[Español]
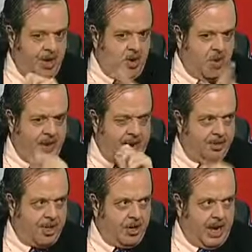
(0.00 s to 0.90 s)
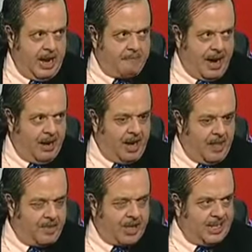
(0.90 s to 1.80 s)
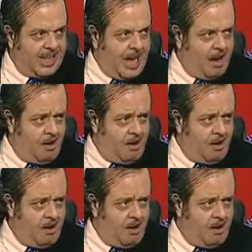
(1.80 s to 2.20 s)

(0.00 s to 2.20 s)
no cuadramos con el palo que le dimos al ciego? No,